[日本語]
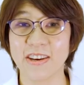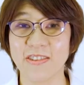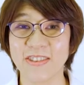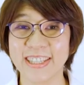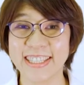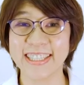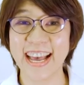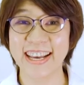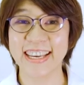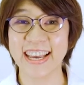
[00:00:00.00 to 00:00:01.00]
国立
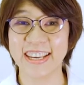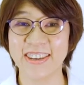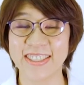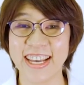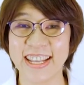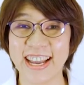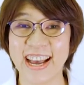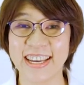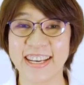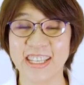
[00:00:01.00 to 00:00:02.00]
がん研究
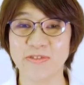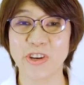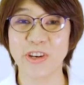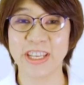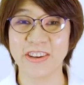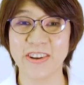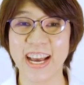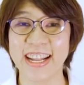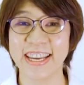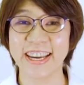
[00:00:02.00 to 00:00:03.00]
センター東病院の
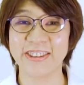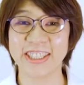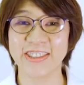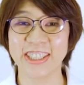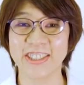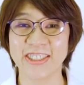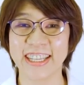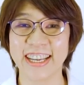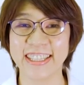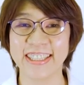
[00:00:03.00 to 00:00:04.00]
管理栄養士の千
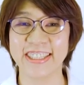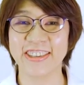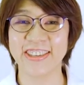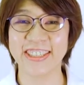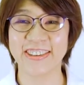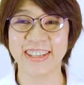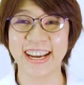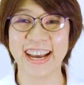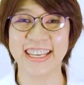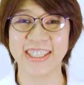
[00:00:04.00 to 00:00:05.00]
歳です。よろしくお
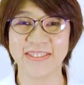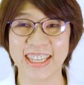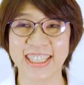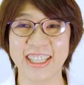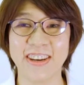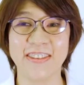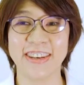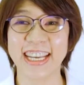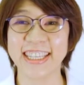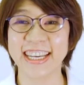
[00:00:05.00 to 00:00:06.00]
願いします。
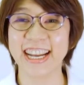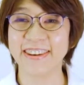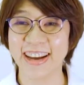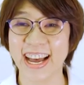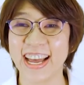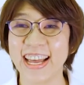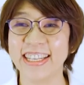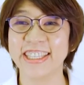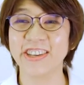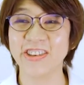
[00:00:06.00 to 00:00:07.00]
私からは
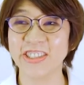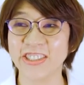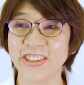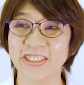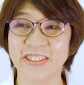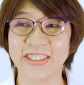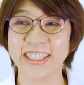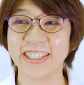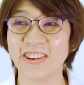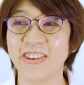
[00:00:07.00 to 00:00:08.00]
治療中の食
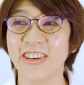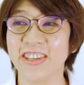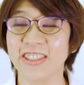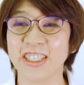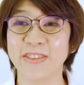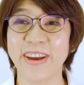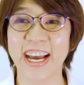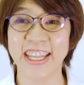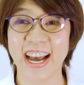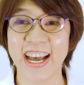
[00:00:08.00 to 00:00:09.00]
事の進め
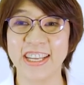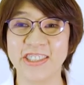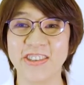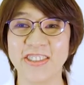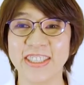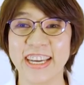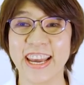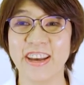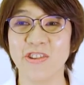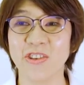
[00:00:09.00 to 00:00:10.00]
方、上手に
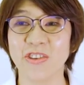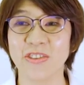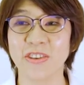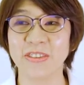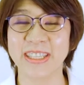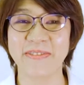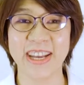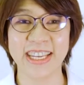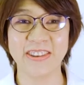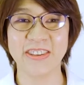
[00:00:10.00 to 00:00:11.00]
栄養をとるため
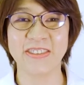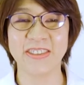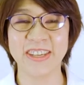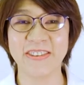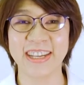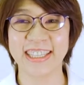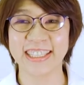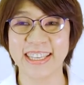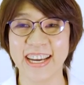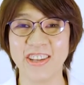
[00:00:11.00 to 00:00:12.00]
にということでお話し
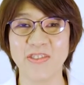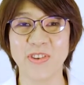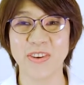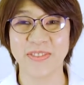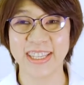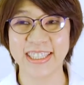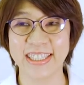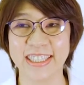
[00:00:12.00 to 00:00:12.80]
したいと思います。